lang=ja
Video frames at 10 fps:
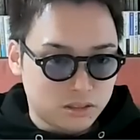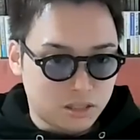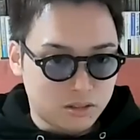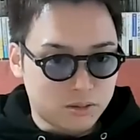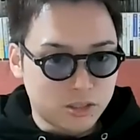
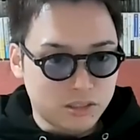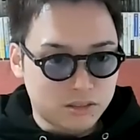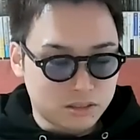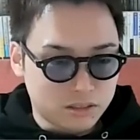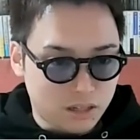なるかもで
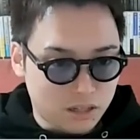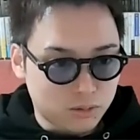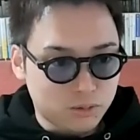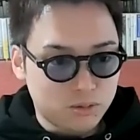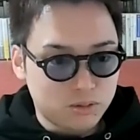す
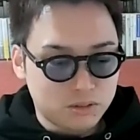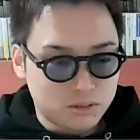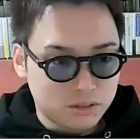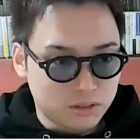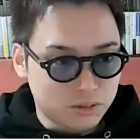ね、と
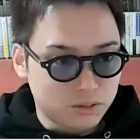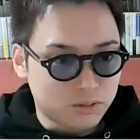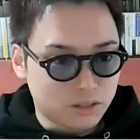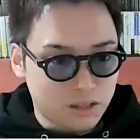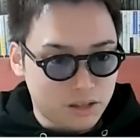いう
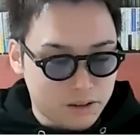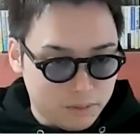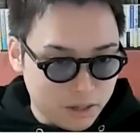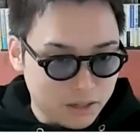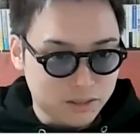ことで。
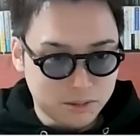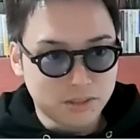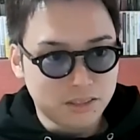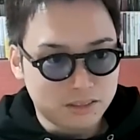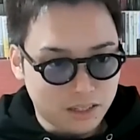まあ
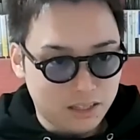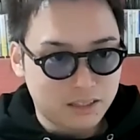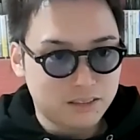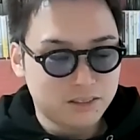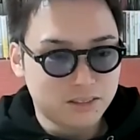そうです
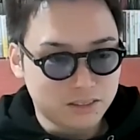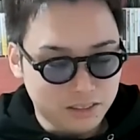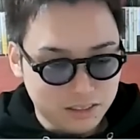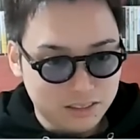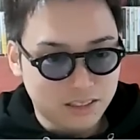ね。普通
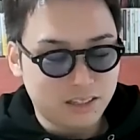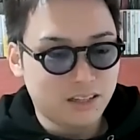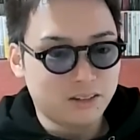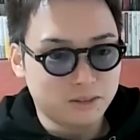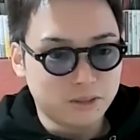に全
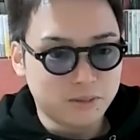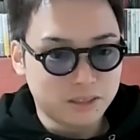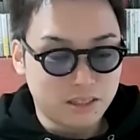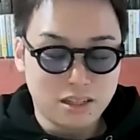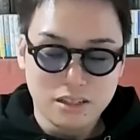然あると思い
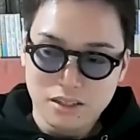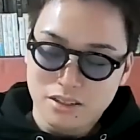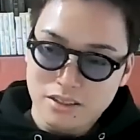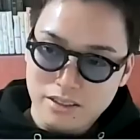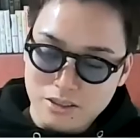ますね。
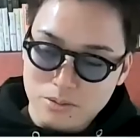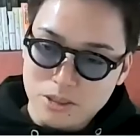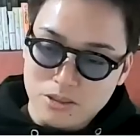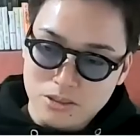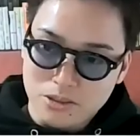昨日
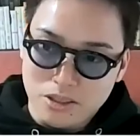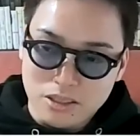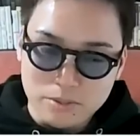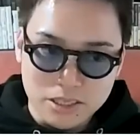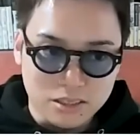僕動
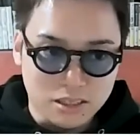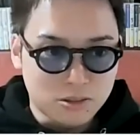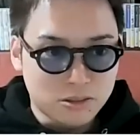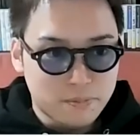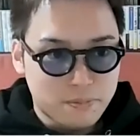画出しました
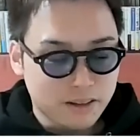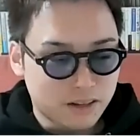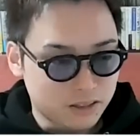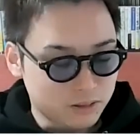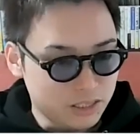けど、
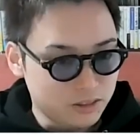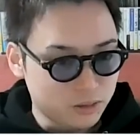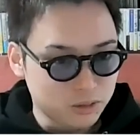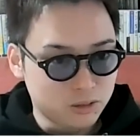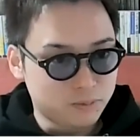あの
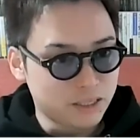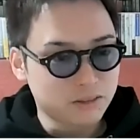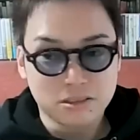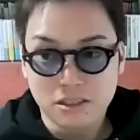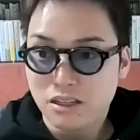Windows
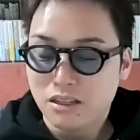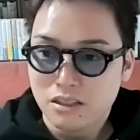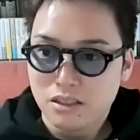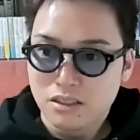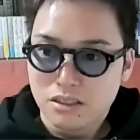Copilot ね。
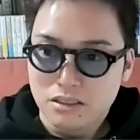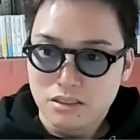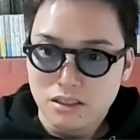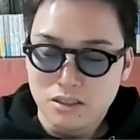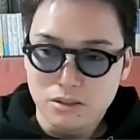
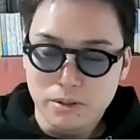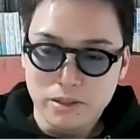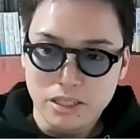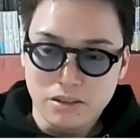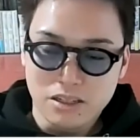えっと、
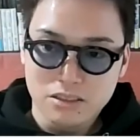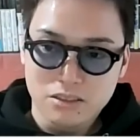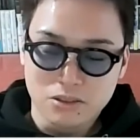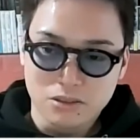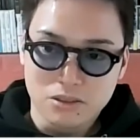今までは、
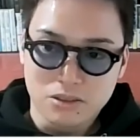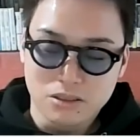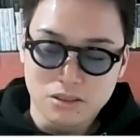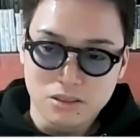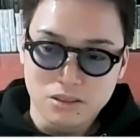そ
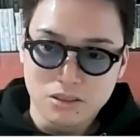の、